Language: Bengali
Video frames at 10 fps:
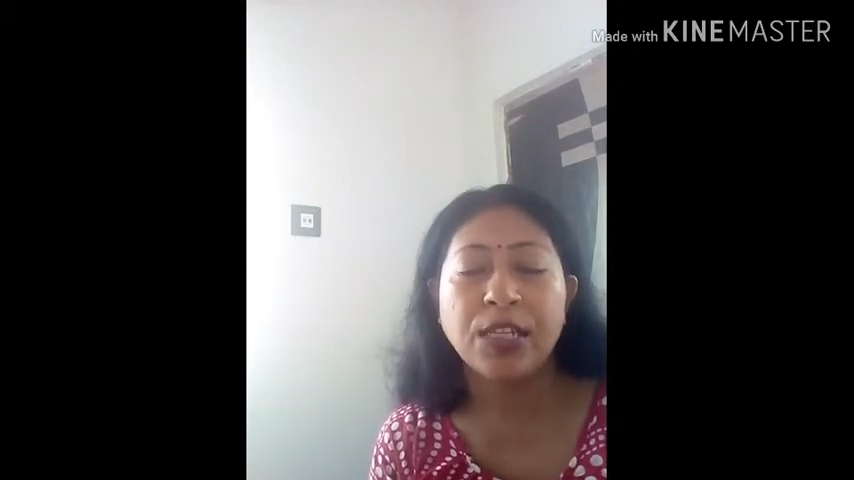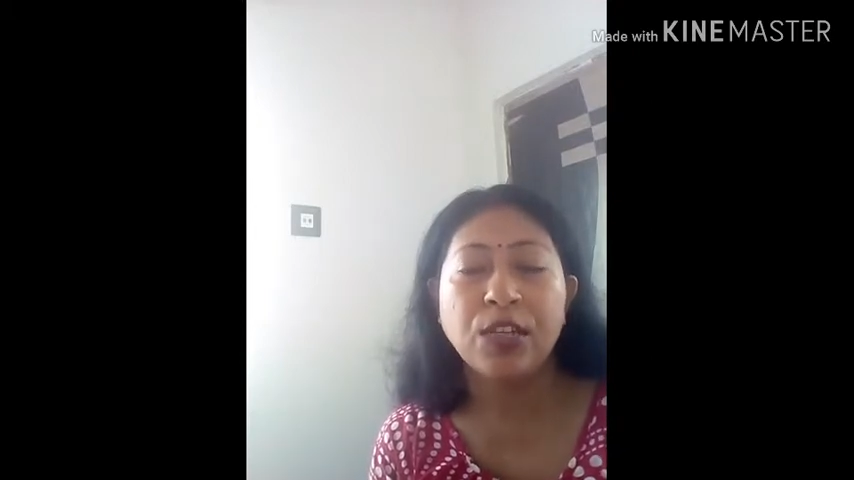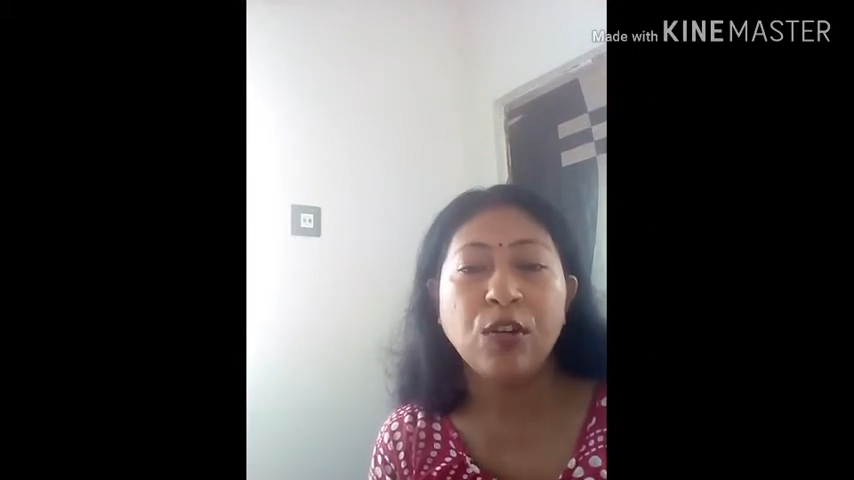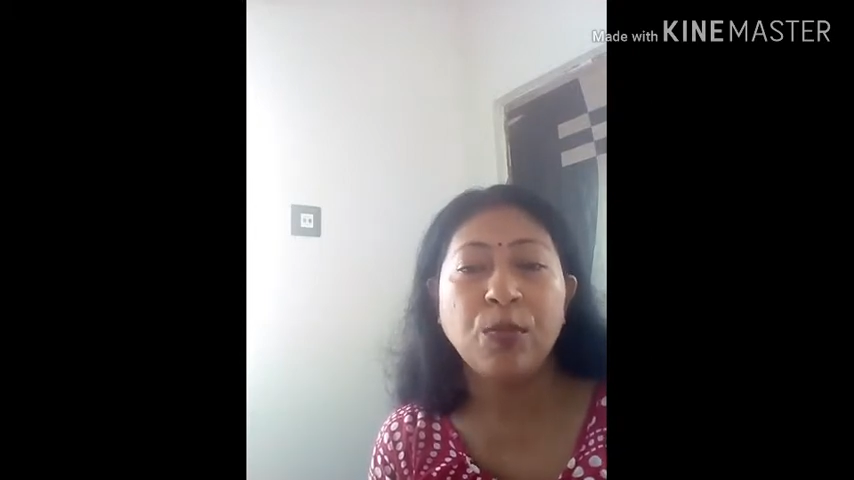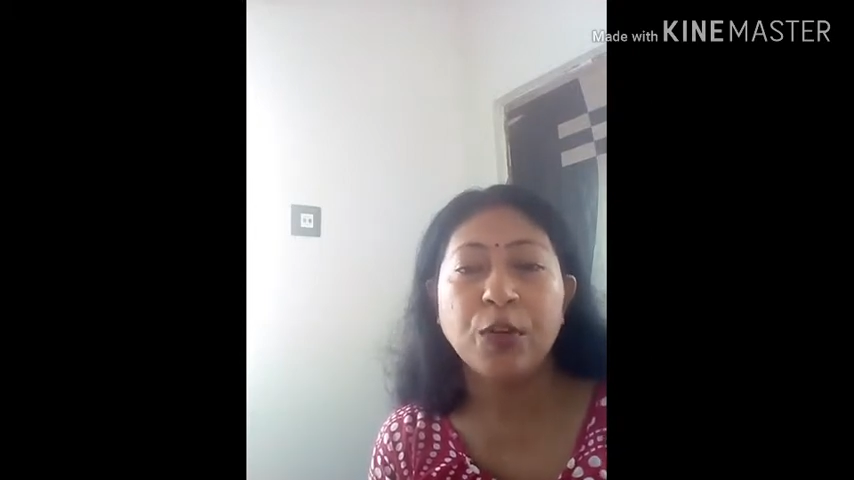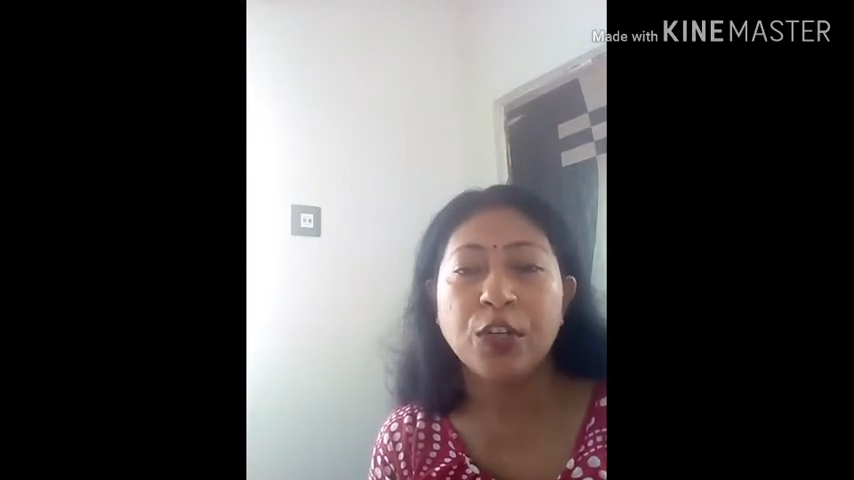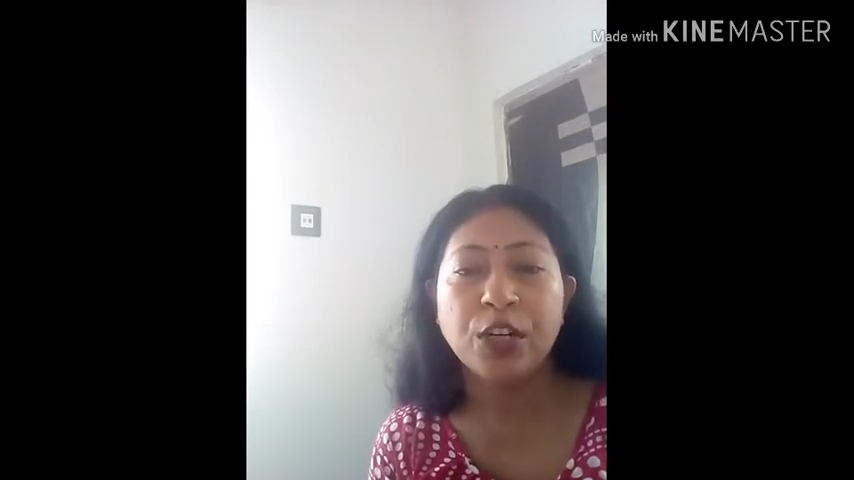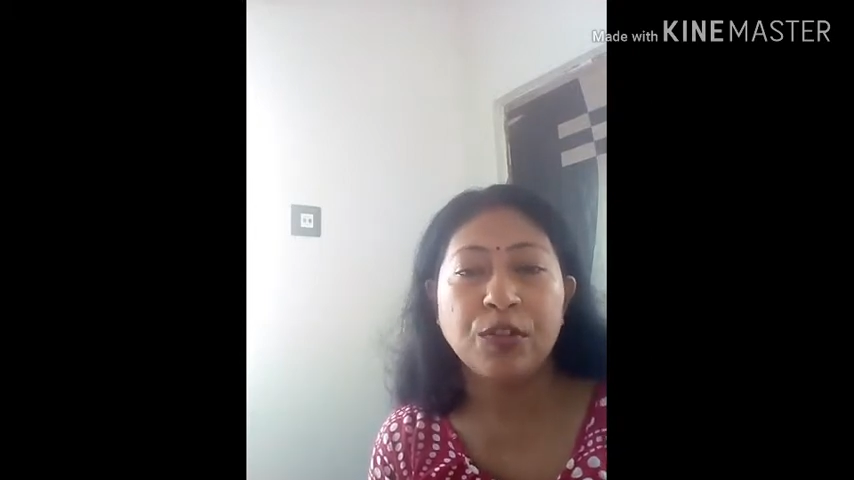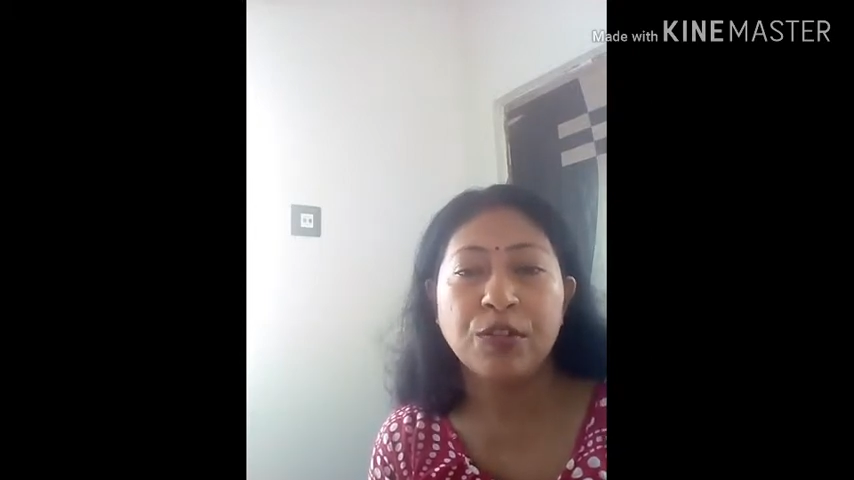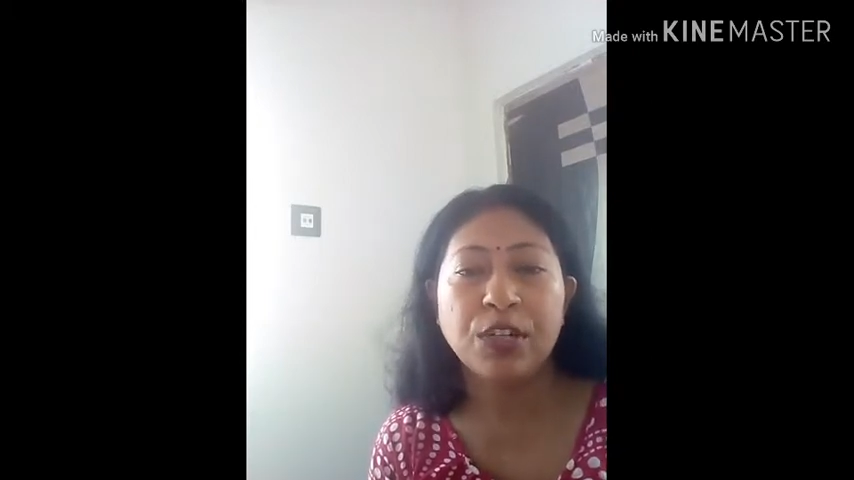ছিল
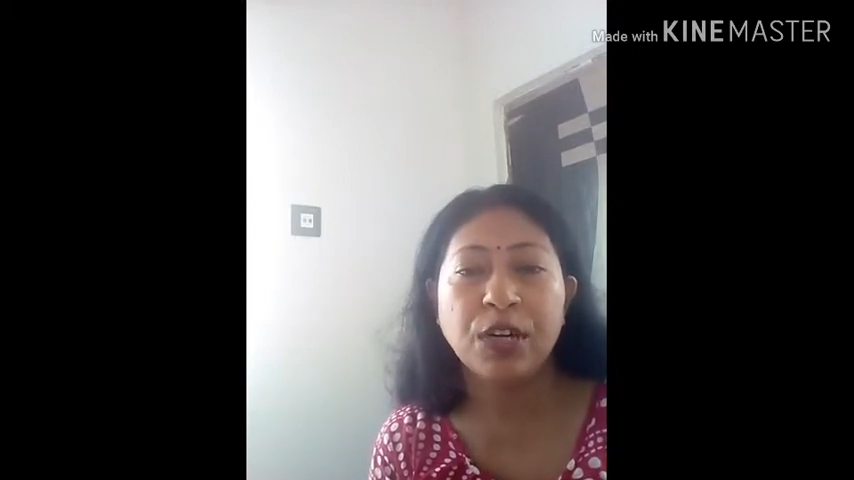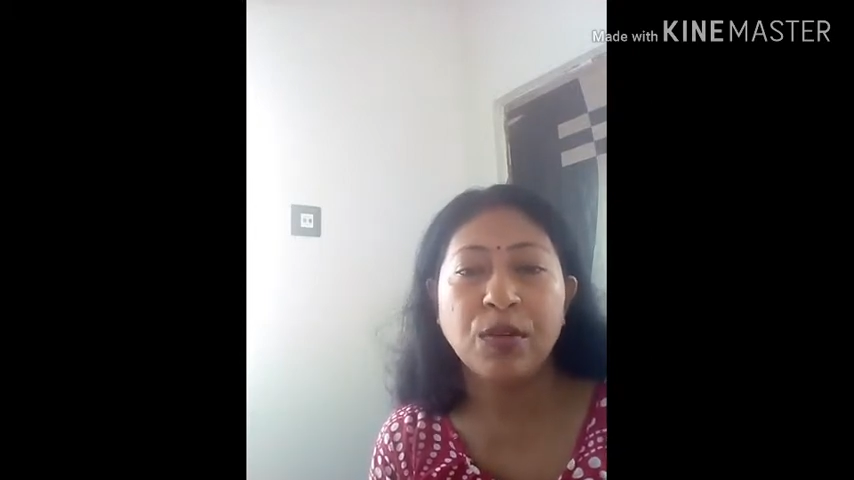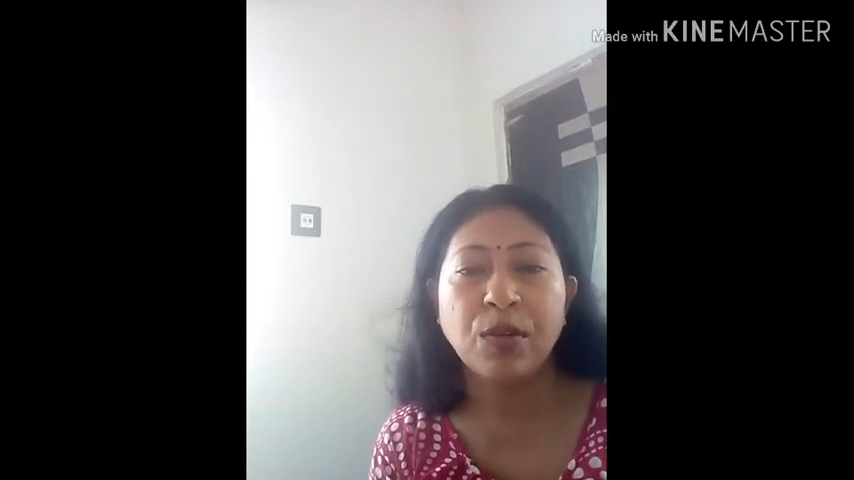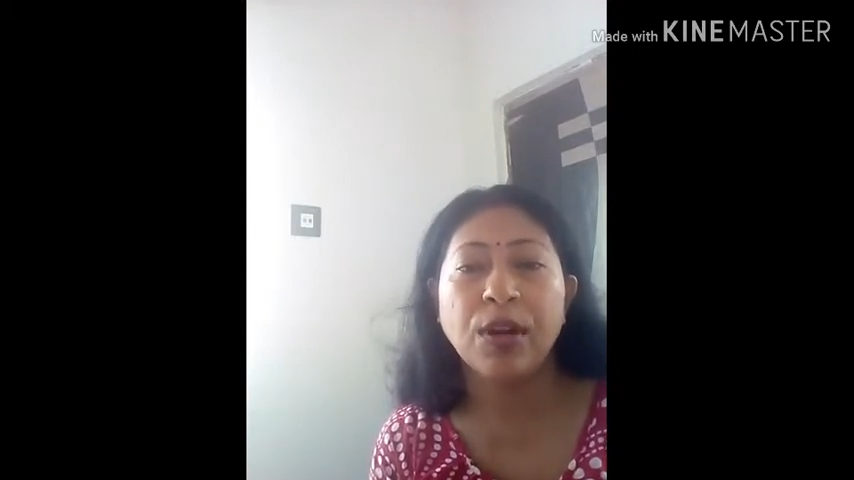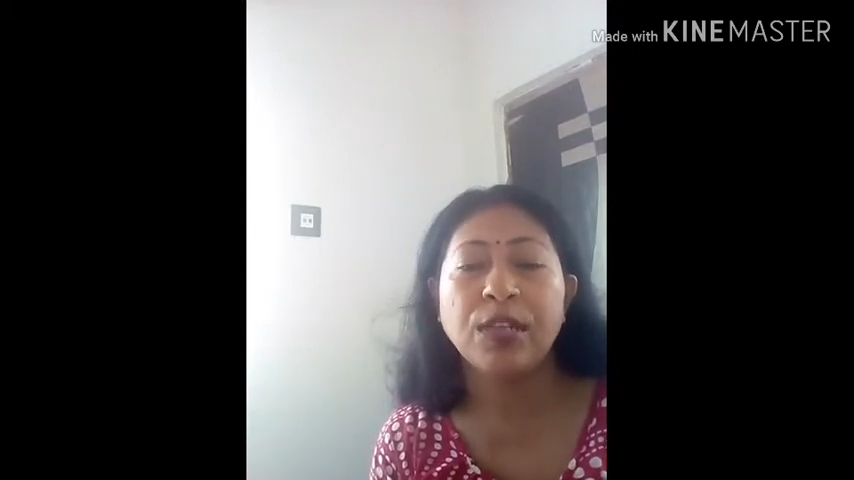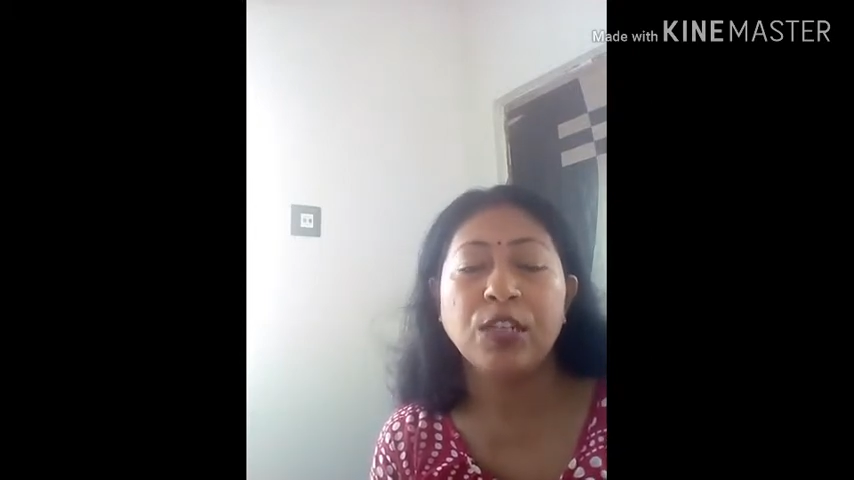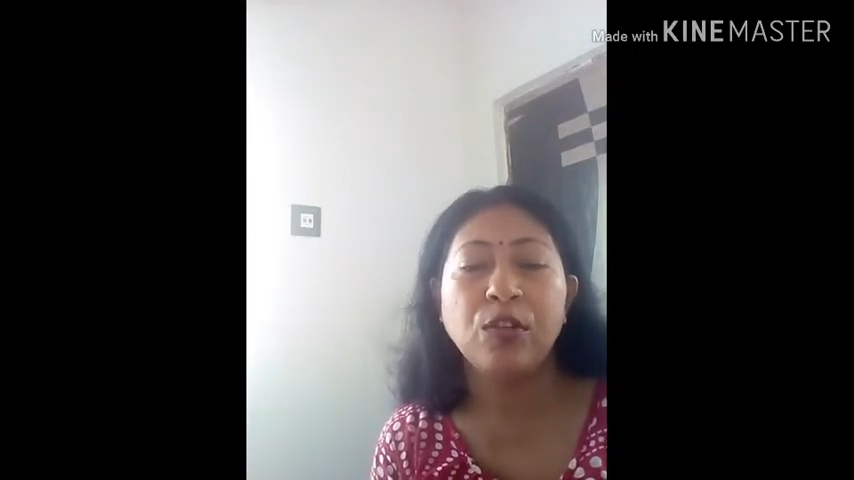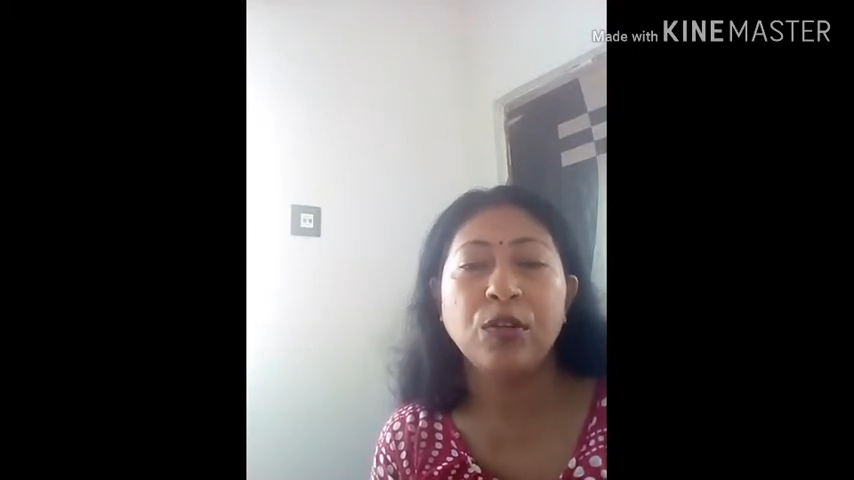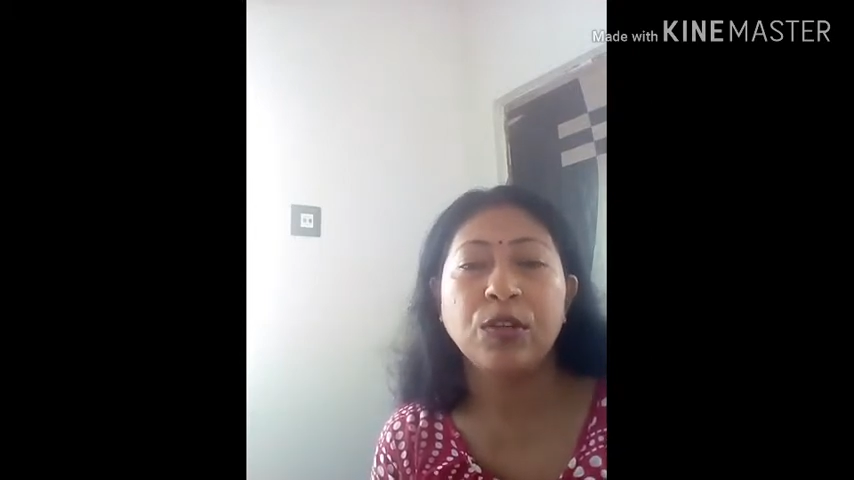পরিষ্কার টরিষ্কার করার ছিল